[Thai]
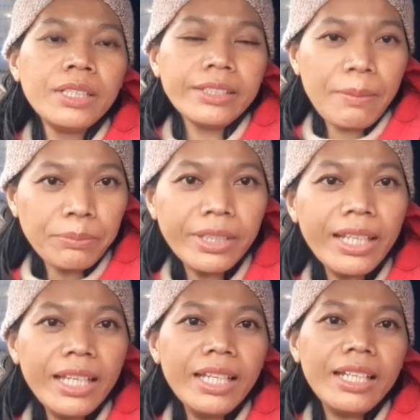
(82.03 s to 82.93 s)
เต็ม
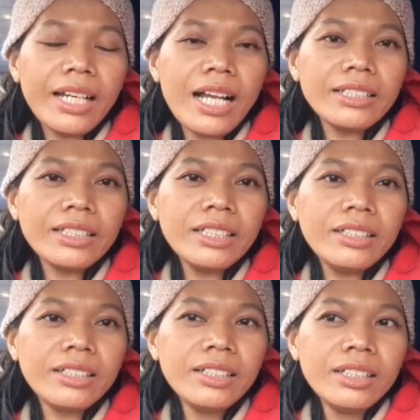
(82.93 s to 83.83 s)
ที่นะคะซึ่ง
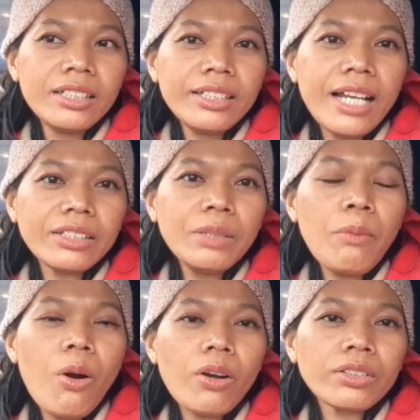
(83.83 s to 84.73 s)
อย่างที่
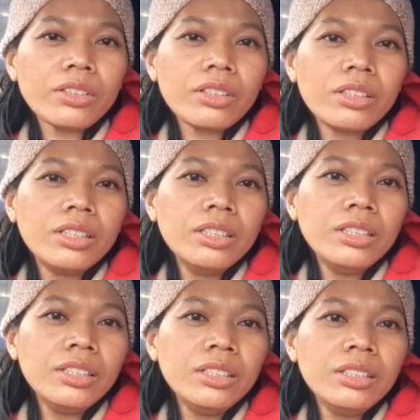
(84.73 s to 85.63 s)
บอกคื
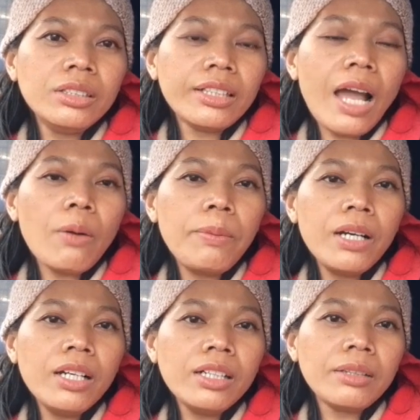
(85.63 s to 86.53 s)
อเรา
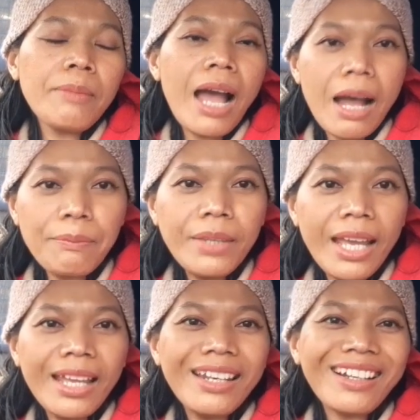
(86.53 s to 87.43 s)
เพิ่งมาอัปเด
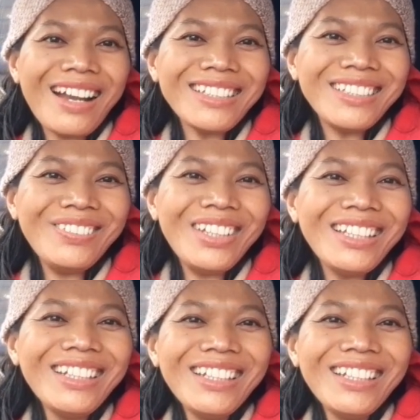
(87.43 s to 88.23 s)
ตนะคะชีวิต